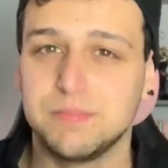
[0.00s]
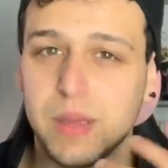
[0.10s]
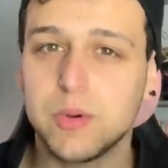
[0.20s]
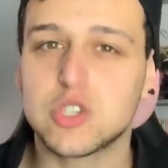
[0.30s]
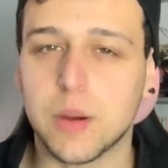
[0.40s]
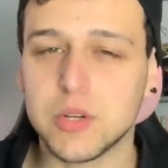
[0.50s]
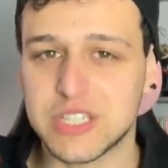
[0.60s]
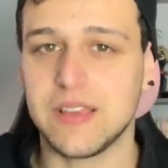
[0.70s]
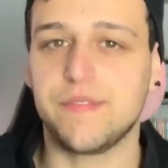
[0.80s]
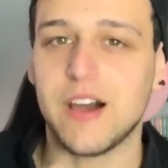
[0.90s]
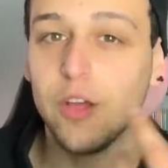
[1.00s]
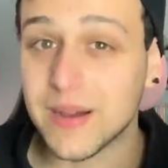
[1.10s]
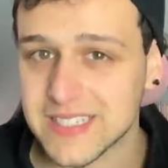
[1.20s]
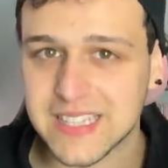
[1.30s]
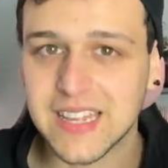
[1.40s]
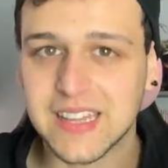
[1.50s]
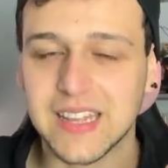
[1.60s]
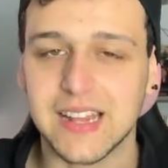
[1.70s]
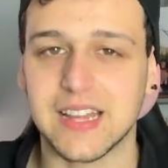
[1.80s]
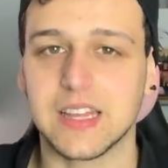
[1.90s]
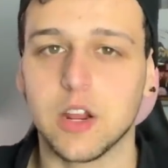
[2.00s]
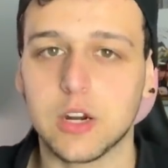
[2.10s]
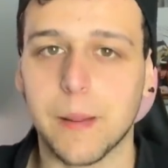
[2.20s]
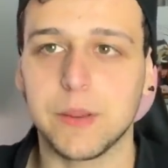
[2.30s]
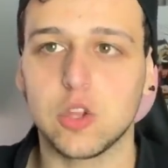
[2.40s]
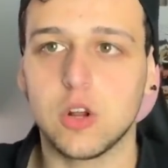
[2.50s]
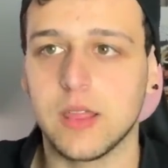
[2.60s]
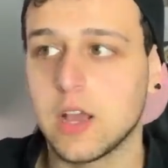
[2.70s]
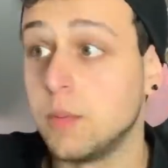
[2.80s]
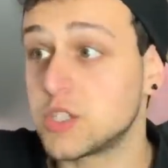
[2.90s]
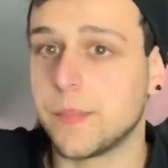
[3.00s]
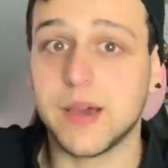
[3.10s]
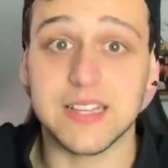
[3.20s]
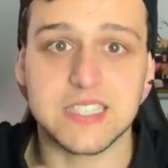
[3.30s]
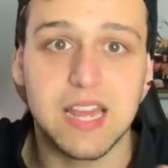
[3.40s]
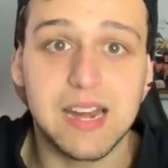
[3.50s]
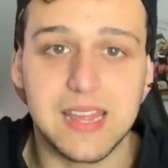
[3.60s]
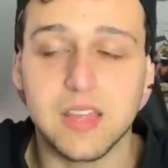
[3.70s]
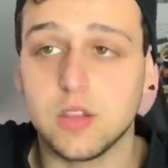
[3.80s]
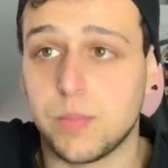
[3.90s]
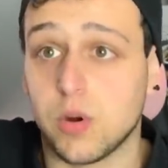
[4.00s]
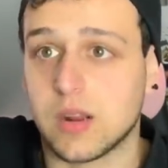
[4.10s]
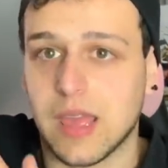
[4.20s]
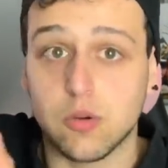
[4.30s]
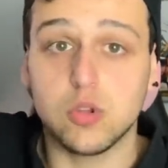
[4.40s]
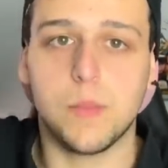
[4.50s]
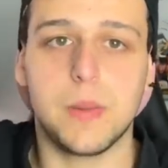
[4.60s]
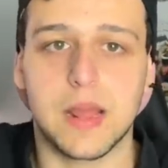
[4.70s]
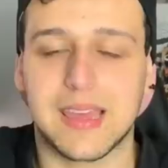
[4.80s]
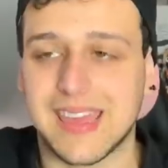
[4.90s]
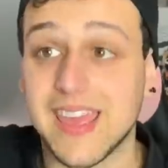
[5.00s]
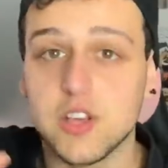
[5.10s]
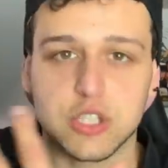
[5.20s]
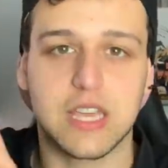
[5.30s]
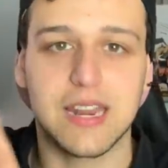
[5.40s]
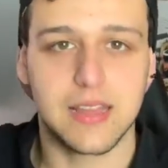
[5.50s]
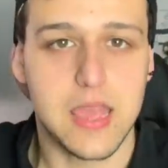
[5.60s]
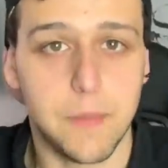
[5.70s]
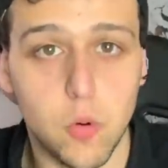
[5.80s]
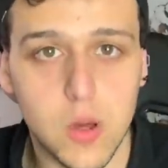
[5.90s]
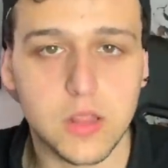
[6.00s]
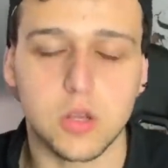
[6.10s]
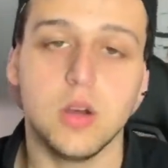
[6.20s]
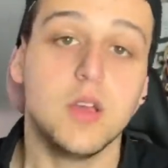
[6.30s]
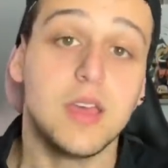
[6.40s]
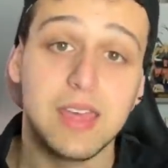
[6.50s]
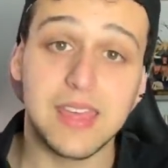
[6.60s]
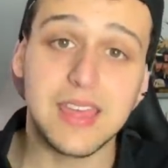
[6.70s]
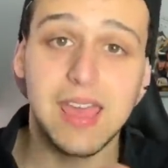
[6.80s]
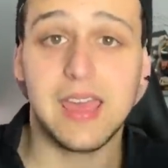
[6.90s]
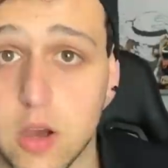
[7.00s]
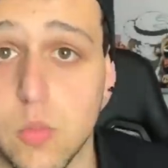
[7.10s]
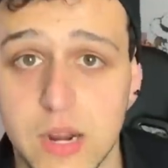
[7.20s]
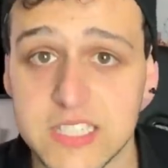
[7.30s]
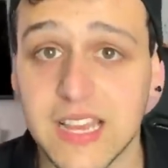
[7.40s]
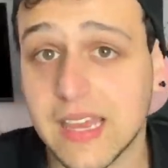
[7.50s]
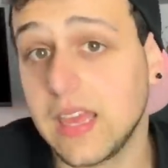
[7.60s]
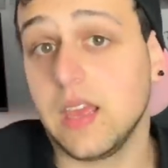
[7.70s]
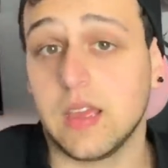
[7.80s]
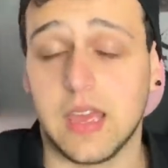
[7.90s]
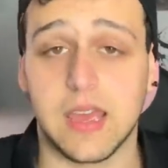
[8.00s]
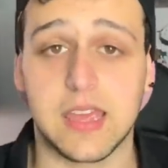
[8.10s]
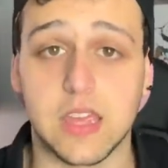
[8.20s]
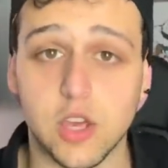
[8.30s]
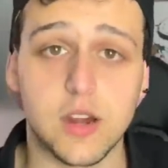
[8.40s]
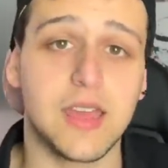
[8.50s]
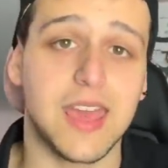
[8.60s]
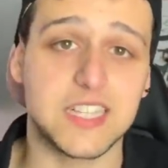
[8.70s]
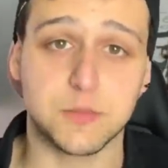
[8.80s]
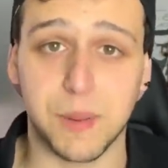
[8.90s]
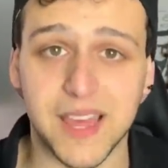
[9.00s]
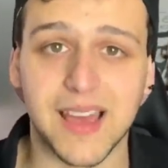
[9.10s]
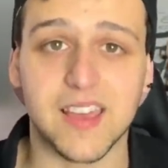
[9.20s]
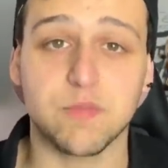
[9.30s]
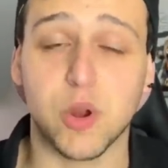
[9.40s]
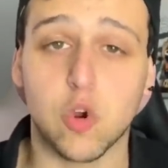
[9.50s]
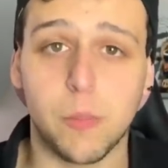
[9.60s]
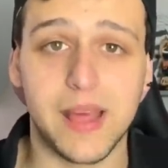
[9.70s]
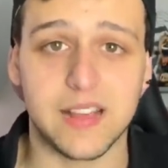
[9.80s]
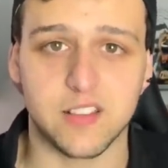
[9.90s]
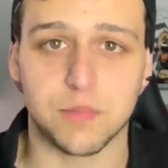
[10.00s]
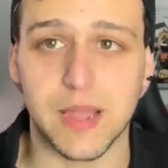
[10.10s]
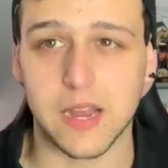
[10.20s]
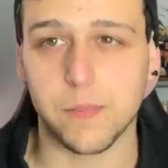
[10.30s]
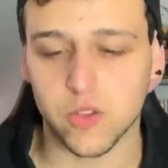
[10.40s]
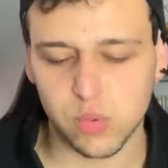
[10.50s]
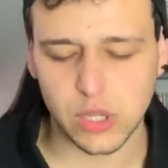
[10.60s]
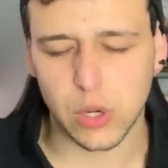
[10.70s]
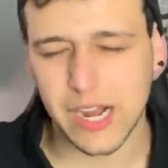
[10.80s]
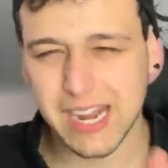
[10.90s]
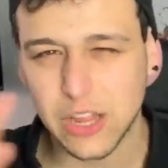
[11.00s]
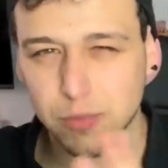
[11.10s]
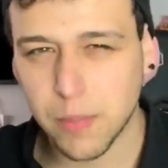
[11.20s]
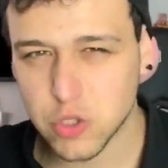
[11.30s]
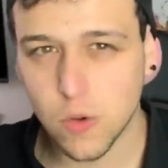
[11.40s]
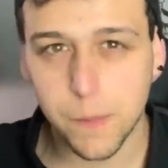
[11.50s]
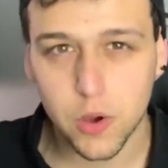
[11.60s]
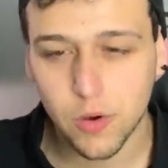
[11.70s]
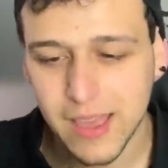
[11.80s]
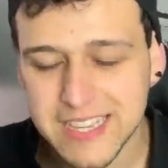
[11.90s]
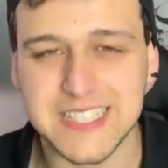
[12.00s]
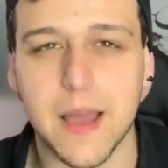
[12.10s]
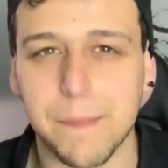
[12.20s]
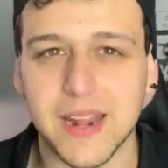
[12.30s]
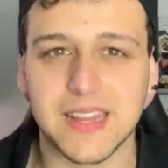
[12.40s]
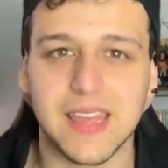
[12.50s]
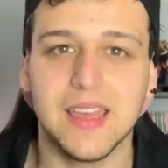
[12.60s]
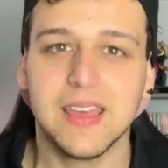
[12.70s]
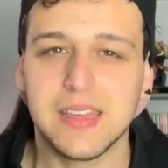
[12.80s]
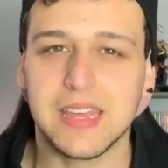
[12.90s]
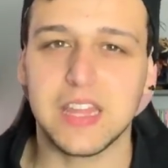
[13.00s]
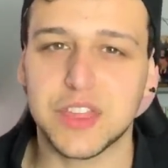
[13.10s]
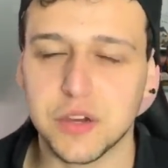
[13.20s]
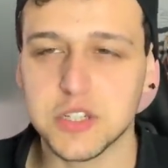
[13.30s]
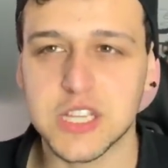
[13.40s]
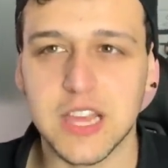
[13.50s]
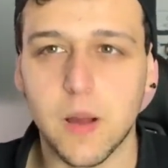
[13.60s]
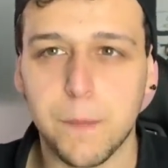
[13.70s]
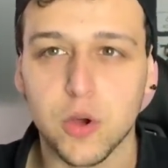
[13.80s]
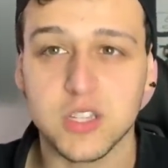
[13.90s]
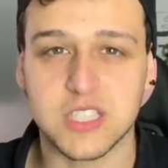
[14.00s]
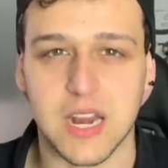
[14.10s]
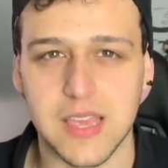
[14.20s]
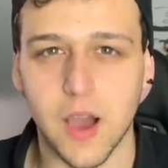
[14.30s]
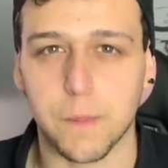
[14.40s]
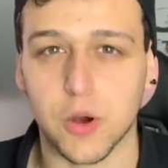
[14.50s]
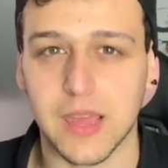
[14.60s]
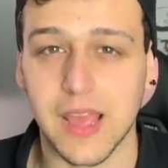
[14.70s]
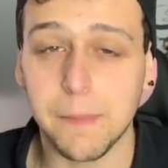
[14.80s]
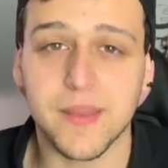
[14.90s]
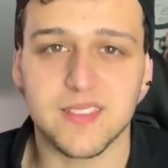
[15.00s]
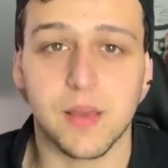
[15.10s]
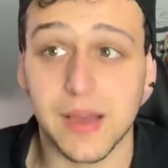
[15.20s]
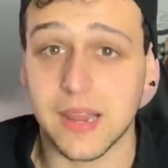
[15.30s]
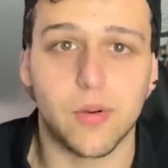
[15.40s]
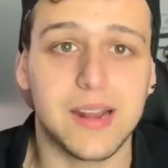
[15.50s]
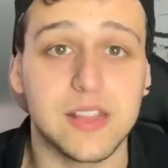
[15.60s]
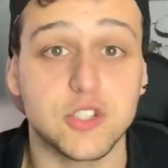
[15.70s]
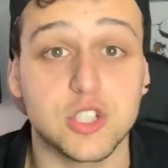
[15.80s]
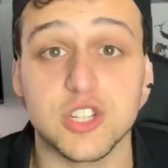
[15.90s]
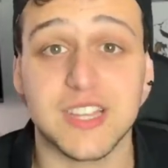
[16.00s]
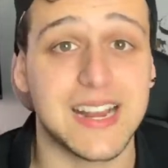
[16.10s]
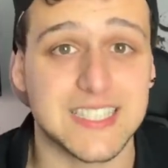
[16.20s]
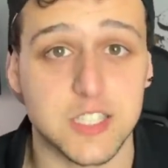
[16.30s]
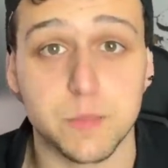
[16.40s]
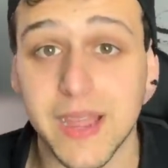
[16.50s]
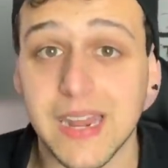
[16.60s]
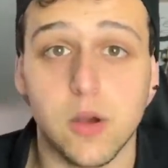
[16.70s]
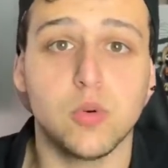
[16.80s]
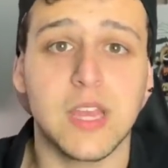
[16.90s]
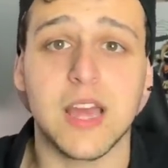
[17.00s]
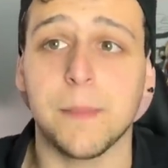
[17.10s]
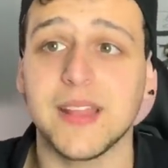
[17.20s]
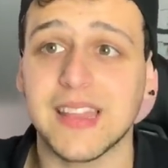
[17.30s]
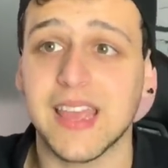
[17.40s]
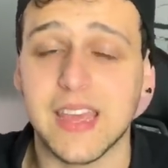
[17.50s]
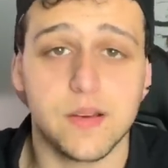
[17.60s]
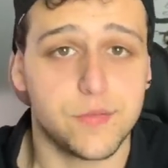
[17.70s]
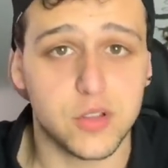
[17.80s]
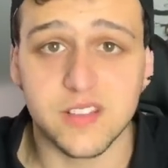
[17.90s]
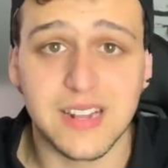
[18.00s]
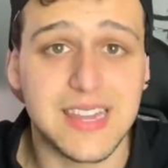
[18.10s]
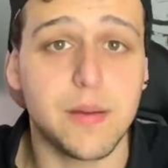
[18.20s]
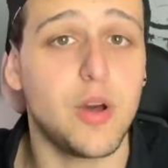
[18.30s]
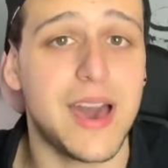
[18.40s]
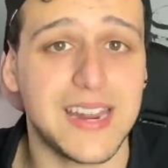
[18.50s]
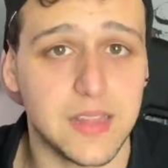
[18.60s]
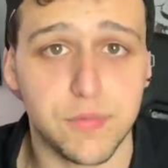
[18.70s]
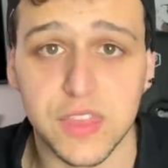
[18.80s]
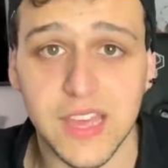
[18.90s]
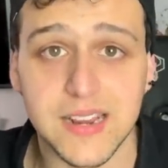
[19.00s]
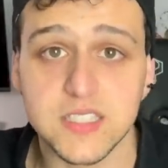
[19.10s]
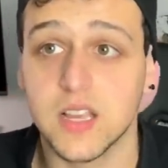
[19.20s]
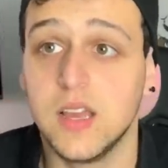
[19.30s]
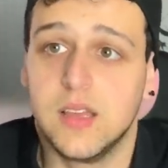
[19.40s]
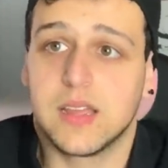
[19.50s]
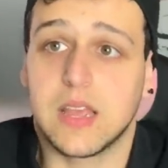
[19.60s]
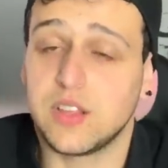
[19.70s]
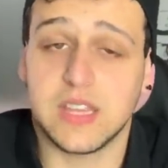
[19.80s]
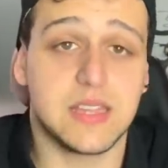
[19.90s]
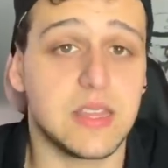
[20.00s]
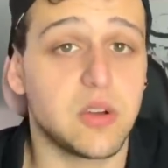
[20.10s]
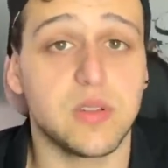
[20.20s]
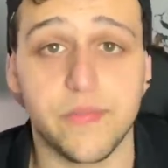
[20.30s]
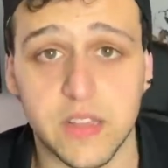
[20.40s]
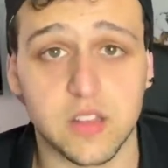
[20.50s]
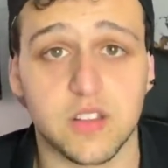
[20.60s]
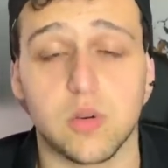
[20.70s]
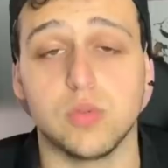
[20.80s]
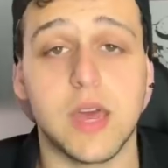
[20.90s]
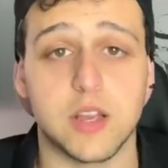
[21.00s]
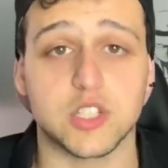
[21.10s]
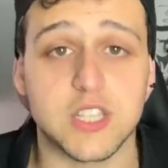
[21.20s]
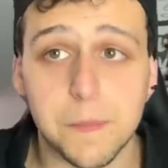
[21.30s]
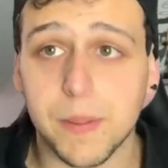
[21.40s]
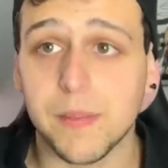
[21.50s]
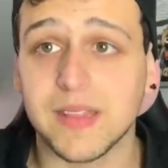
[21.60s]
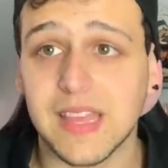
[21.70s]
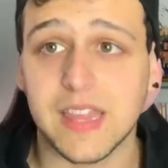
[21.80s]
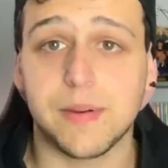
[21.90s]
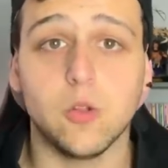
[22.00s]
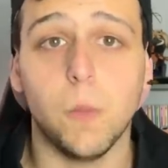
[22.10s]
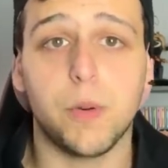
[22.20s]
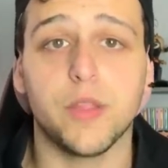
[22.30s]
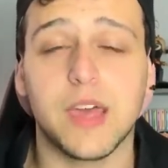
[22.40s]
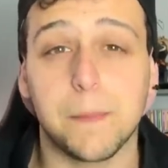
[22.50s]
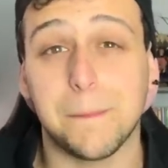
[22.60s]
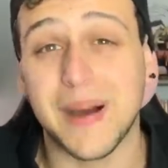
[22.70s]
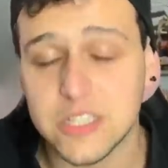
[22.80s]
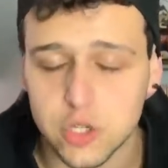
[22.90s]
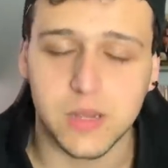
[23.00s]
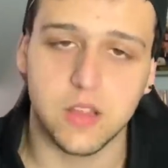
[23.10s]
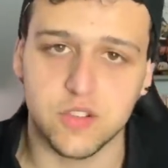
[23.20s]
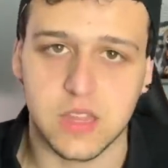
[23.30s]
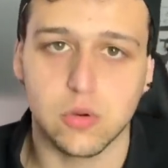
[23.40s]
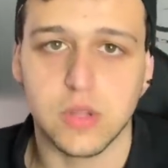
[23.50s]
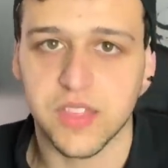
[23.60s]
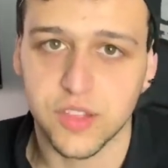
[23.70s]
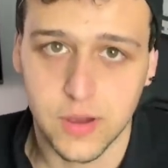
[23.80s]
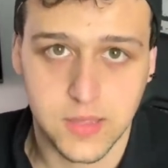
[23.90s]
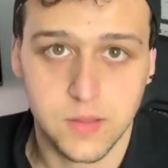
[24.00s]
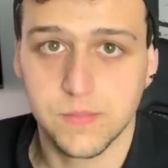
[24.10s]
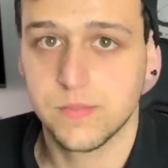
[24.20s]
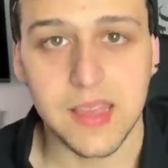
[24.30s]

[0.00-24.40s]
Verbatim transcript: Vimos cómo se enfadó bastante en el anterior capítulo de cómo se pueden estar riendo porque un hombre que ellos quieren haya muerto y que Komurasaki eh, Hiyori explica que es por culpa de las Smiley. Pues bueno, retomamos un poco esa parte y Zoro se queda un poco extrañado porque él pensaba, al igual que nosotros, que las Smiley únicamente eran frutas del diablo artificiales que no tenían ningún efecto secundario, simplemente daban un poder más o menos de una Zoan.